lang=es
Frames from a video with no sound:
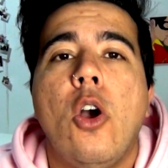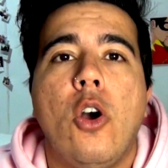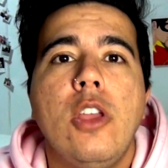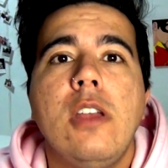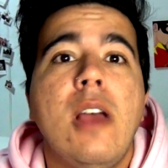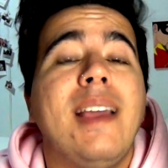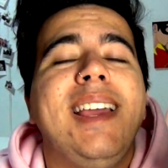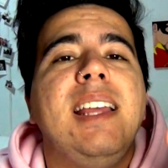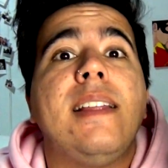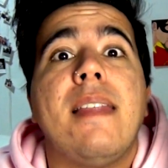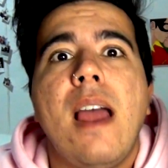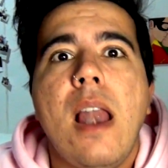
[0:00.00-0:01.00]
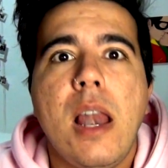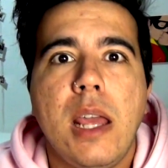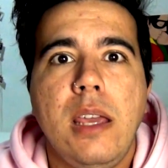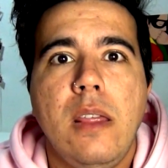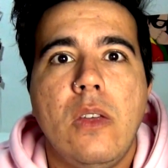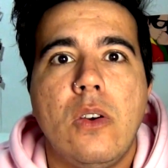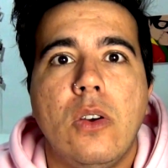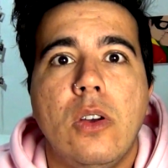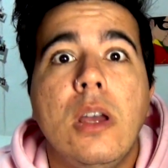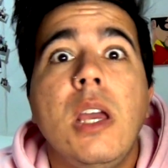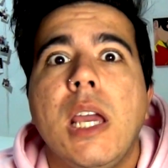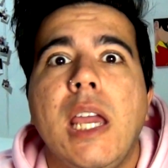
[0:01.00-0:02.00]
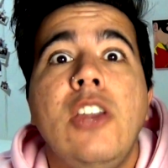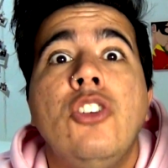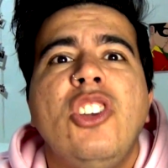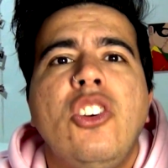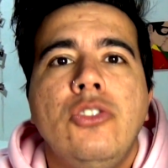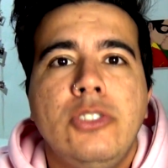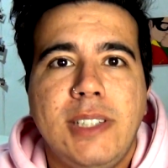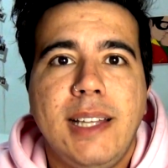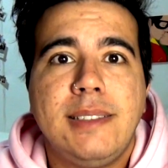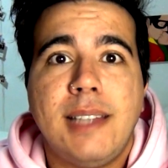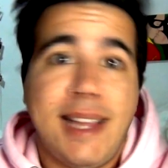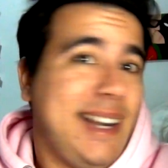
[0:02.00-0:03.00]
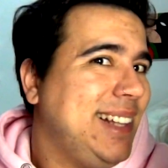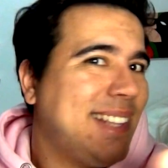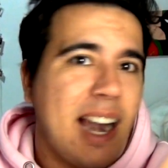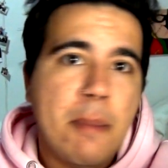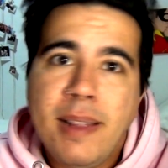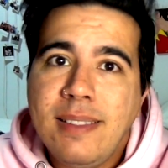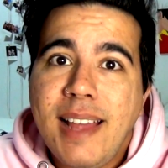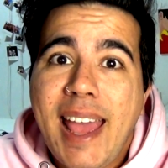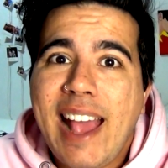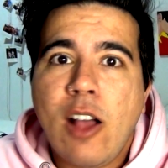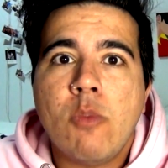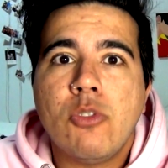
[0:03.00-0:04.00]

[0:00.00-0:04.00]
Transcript: Oye, y te dejan leído y no te contesta. Literalmente es